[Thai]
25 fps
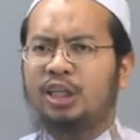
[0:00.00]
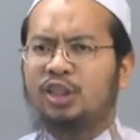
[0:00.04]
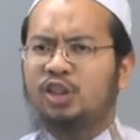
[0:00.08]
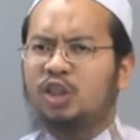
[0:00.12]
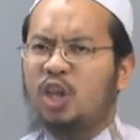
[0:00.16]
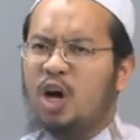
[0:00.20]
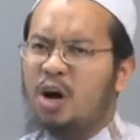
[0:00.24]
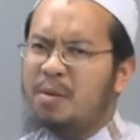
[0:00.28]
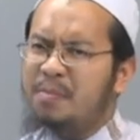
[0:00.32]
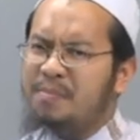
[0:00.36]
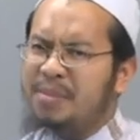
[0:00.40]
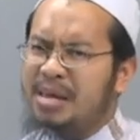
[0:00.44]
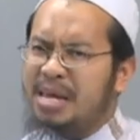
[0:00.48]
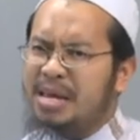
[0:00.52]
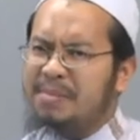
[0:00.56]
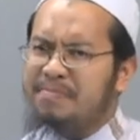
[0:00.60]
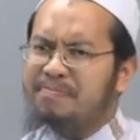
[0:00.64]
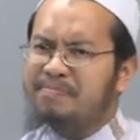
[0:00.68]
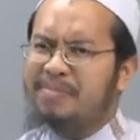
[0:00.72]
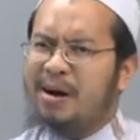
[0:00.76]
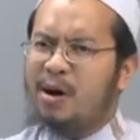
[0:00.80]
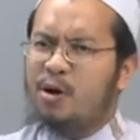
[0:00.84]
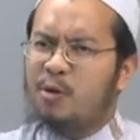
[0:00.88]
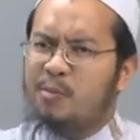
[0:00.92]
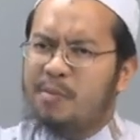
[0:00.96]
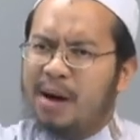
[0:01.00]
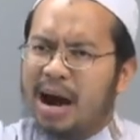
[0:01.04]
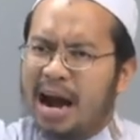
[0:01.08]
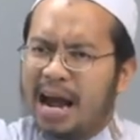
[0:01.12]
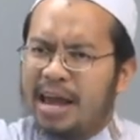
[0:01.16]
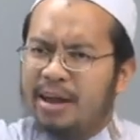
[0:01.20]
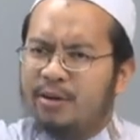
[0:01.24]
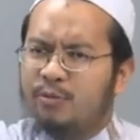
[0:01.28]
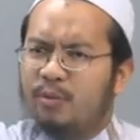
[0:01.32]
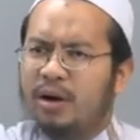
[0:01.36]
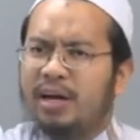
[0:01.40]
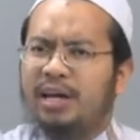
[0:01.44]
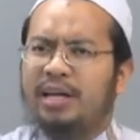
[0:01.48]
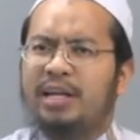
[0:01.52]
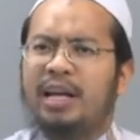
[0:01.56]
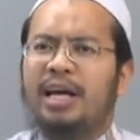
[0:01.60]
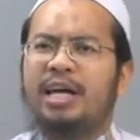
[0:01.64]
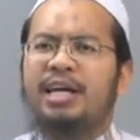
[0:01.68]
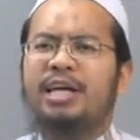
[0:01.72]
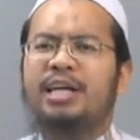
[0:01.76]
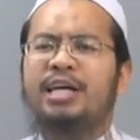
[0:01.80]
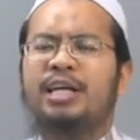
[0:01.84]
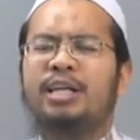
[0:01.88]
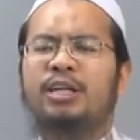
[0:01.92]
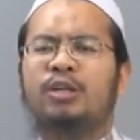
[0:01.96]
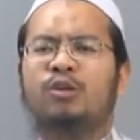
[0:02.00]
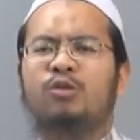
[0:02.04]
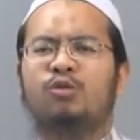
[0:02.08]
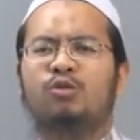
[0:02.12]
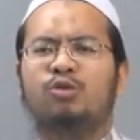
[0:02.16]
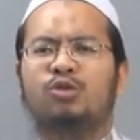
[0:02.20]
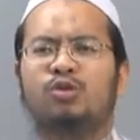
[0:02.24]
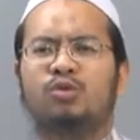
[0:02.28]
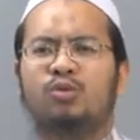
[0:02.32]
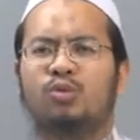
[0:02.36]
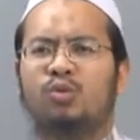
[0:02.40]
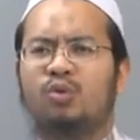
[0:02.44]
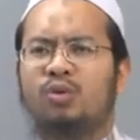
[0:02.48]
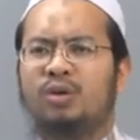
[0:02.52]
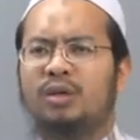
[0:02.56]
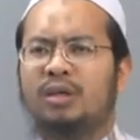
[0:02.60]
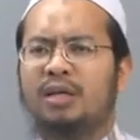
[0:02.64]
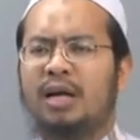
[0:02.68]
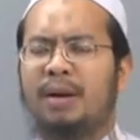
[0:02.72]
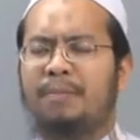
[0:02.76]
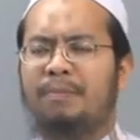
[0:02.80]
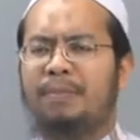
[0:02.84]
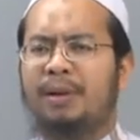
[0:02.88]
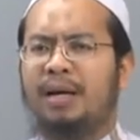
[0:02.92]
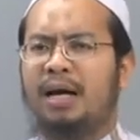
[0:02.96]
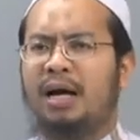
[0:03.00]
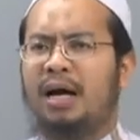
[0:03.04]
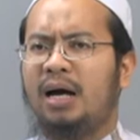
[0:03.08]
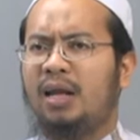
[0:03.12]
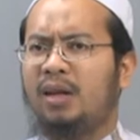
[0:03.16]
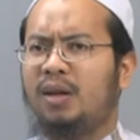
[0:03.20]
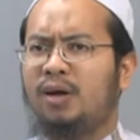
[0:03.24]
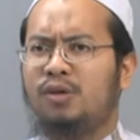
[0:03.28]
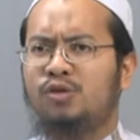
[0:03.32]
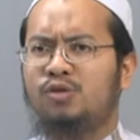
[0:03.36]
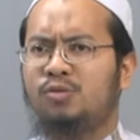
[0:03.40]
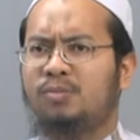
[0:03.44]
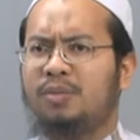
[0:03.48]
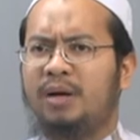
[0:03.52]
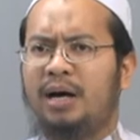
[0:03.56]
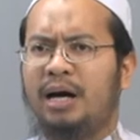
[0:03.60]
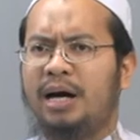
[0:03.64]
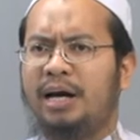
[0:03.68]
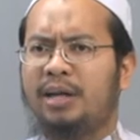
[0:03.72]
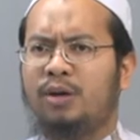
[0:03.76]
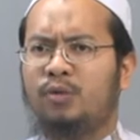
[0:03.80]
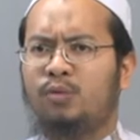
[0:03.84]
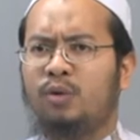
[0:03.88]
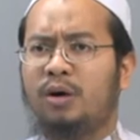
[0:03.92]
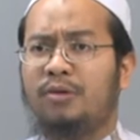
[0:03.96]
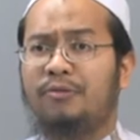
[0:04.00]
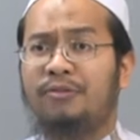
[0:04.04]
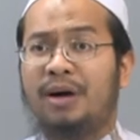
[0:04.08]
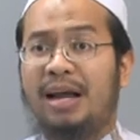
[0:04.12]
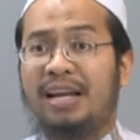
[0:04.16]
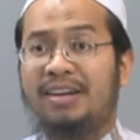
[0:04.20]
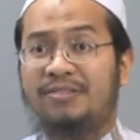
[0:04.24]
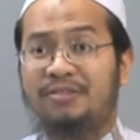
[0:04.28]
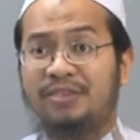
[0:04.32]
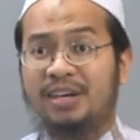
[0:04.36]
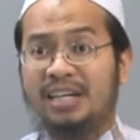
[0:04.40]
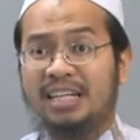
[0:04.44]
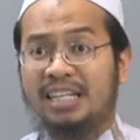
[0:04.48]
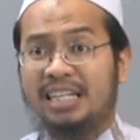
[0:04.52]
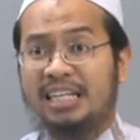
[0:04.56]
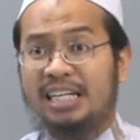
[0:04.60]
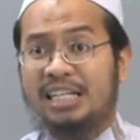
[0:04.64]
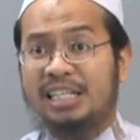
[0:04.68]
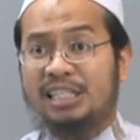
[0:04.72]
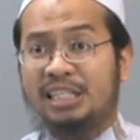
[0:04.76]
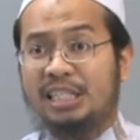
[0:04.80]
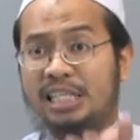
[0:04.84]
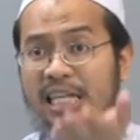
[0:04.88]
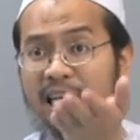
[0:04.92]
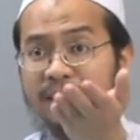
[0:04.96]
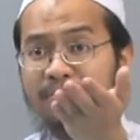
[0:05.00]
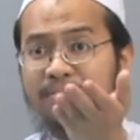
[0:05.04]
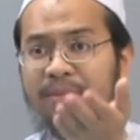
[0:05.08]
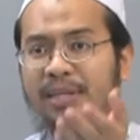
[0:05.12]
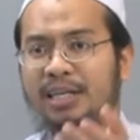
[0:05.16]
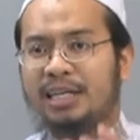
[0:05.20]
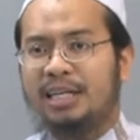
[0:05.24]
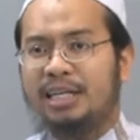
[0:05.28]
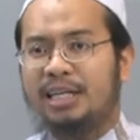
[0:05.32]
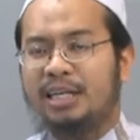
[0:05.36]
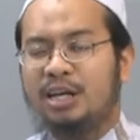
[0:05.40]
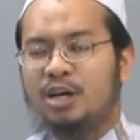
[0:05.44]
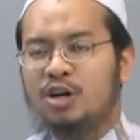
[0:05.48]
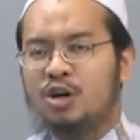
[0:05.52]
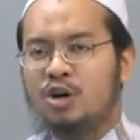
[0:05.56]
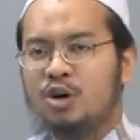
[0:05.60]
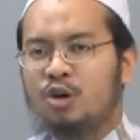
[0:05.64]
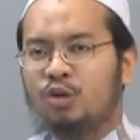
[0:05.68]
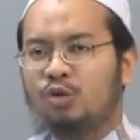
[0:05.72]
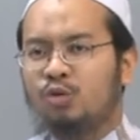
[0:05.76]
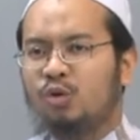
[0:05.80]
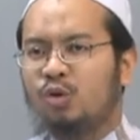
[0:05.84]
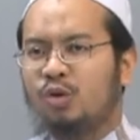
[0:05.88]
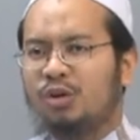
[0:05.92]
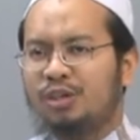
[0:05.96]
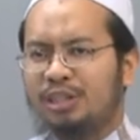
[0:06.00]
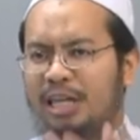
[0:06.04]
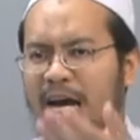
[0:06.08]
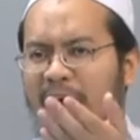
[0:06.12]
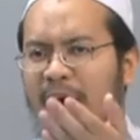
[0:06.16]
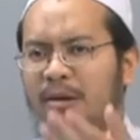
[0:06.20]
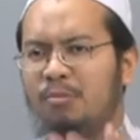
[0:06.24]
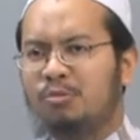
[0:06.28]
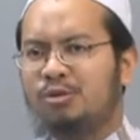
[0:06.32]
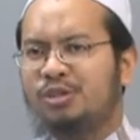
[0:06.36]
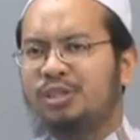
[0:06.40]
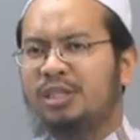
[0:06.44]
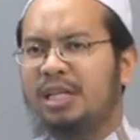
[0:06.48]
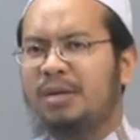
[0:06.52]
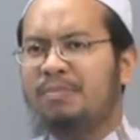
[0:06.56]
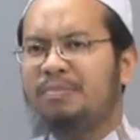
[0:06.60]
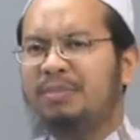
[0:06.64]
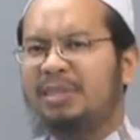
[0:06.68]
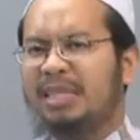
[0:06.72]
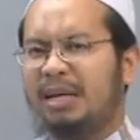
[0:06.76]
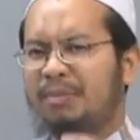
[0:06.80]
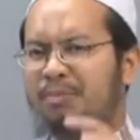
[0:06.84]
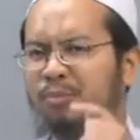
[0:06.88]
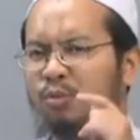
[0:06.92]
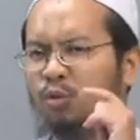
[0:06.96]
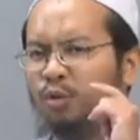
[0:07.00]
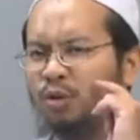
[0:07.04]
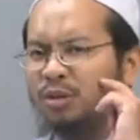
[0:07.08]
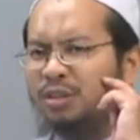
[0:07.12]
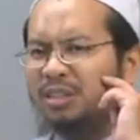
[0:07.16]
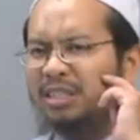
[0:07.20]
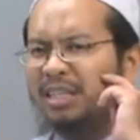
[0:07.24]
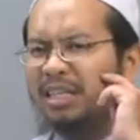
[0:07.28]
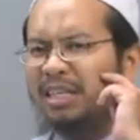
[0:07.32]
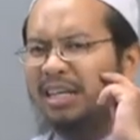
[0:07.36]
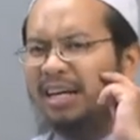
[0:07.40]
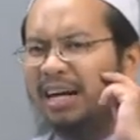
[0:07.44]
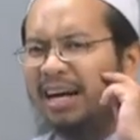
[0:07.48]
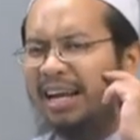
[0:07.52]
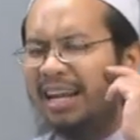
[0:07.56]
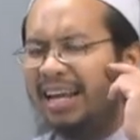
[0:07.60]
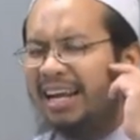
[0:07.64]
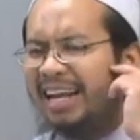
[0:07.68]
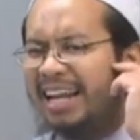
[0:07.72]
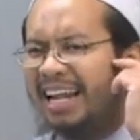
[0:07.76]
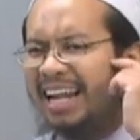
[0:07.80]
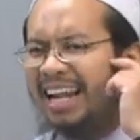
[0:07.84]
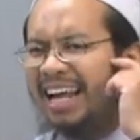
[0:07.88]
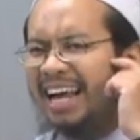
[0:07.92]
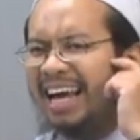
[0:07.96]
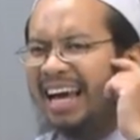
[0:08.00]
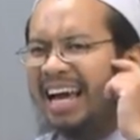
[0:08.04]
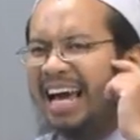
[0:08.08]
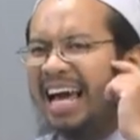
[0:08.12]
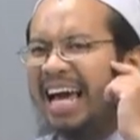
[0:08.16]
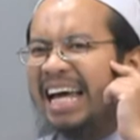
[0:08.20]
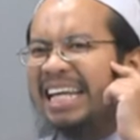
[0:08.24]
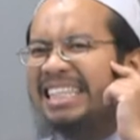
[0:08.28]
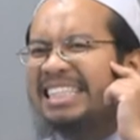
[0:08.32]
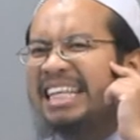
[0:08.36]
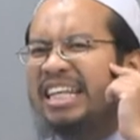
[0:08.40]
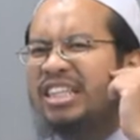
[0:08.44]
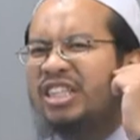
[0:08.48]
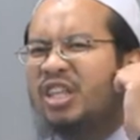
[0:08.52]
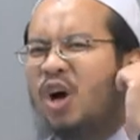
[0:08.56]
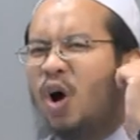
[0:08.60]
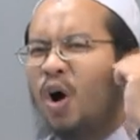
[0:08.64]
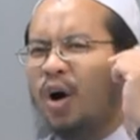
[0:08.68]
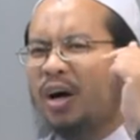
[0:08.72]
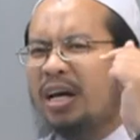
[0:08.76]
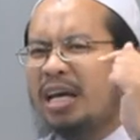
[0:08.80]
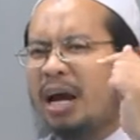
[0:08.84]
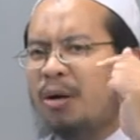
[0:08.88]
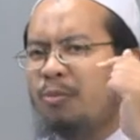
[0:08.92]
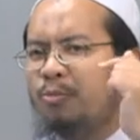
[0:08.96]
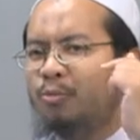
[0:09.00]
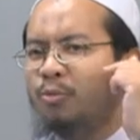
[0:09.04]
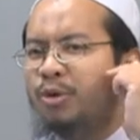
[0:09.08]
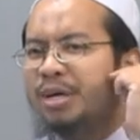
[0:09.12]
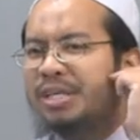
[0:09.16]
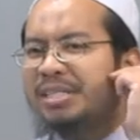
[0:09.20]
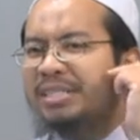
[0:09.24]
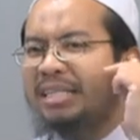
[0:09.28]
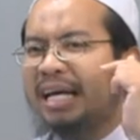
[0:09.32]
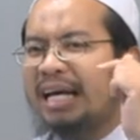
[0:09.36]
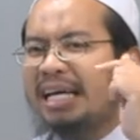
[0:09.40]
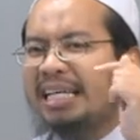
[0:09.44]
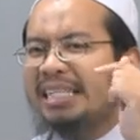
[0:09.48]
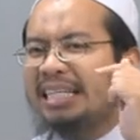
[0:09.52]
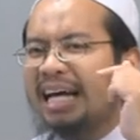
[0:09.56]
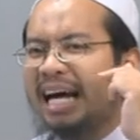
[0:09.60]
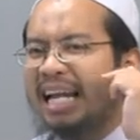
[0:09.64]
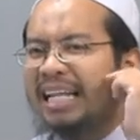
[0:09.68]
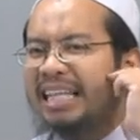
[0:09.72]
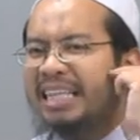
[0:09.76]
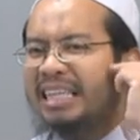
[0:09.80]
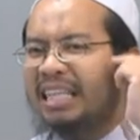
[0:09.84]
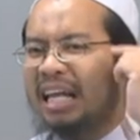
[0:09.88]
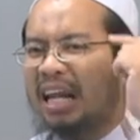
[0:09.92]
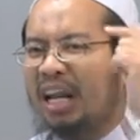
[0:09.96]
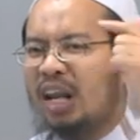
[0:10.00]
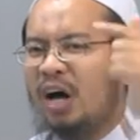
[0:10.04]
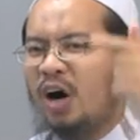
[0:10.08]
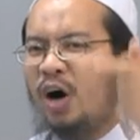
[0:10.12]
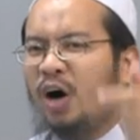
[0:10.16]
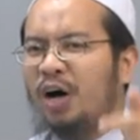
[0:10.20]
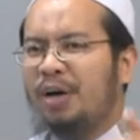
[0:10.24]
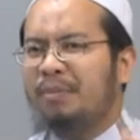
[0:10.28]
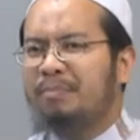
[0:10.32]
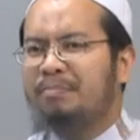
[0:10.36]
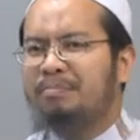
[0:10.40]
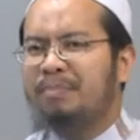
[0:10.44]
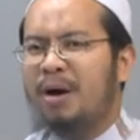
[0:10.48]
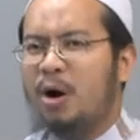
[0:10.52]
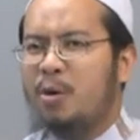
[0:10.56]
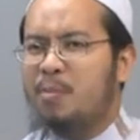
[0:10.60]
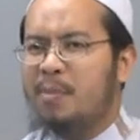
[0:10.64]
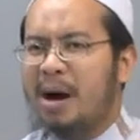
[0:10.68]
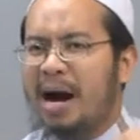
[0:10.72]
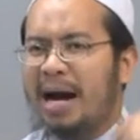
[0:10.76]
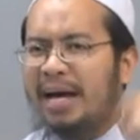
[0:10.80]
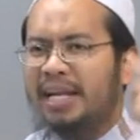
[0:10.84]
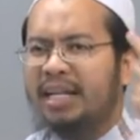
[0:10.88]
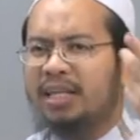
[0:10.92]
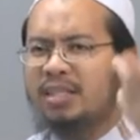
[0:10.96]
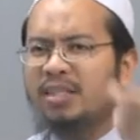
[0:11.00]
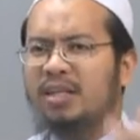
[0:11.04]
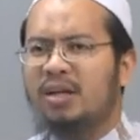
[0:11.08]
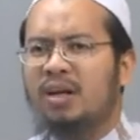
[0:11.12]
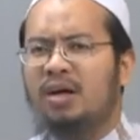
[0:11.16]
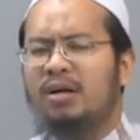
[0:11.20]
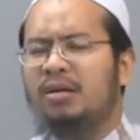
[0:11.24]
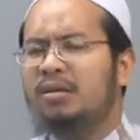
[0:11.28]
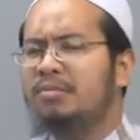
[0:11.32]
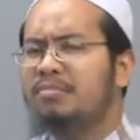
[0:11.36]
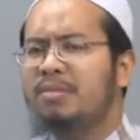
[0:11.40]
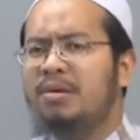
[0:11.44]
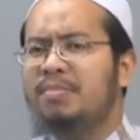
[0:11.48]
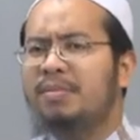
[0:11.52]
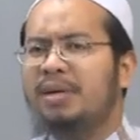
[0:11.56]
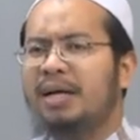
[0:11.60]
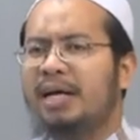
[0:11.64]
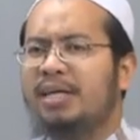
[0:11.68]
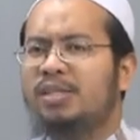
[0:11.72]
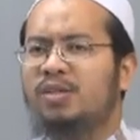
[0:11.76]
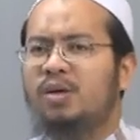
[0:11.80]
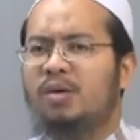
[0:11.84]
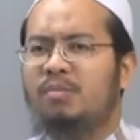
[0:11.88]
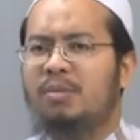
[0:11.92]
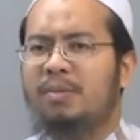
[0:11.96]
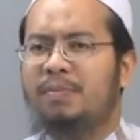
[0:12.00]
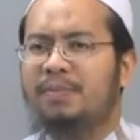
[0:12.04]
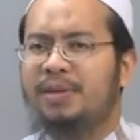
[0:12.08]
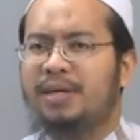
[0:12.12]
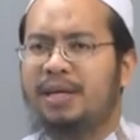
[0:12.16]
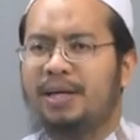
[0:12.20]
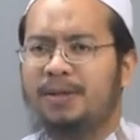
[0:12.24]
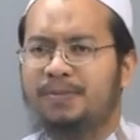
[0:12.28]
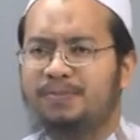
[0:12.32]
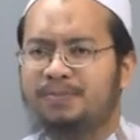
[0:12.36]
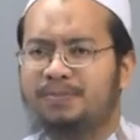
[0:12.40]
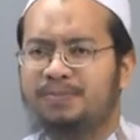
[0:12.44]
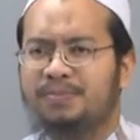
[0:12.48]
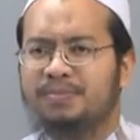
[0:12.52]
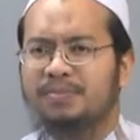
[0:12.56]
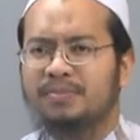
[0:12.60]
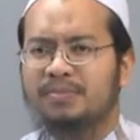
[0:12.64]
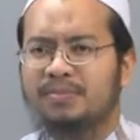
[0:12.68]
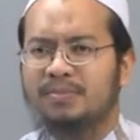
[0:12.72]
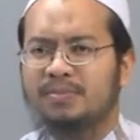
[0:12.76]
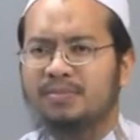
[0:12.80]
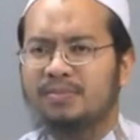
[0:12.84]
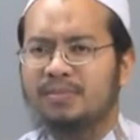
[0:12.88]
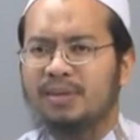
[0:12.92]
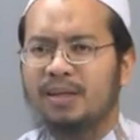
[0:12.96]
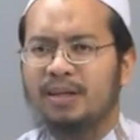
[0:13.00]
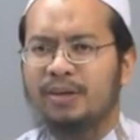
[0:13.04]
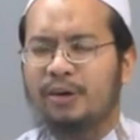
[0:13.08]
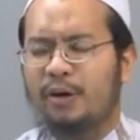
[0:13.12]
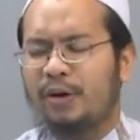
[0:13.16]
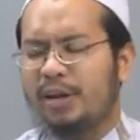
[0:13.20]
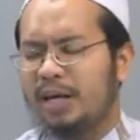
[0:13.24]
ต้องมีเป้าหมายไวไลฮินนูชูรกลับไปหาอัลลอฮ์สุบฮานะหัวฝันฟื้นคืนชีพนี่คือ ทุกเช้ามุสลิมจะพูดถึงเขาเรียกอะไรนะจะตอกย้ำวิสัยทัศน์ตลอด เป้าหมายเนี่ยตลอดไม่มีใครสอนแบบนี้เดี๋ยว